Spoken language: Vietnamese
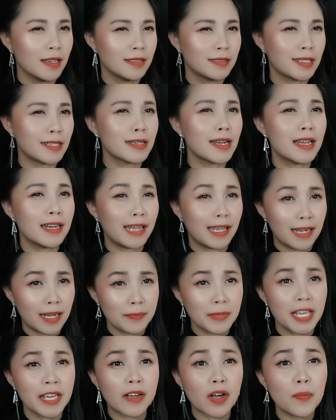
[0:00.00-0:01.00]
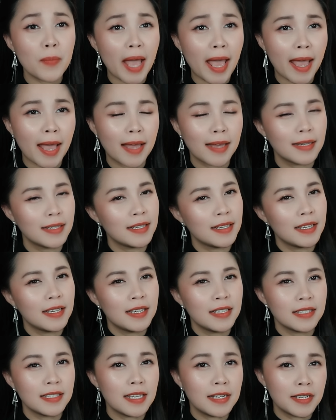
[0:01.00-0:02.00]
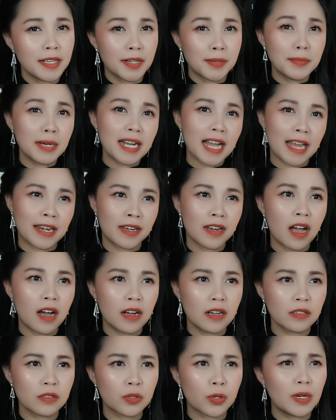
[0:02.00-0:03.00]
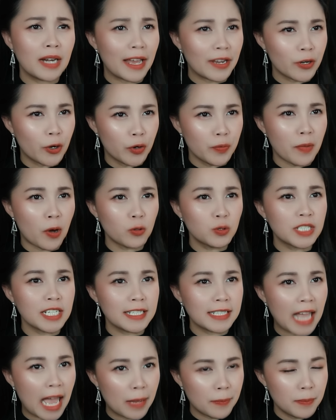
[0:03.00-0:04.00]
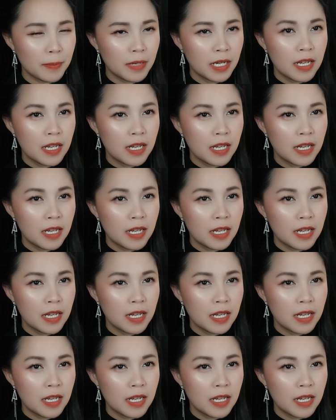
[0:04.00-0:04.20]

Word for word: Trên đời này làm gì có ma. Nhìn những bức ảnh đó tôi lại nổi máu trinh thám.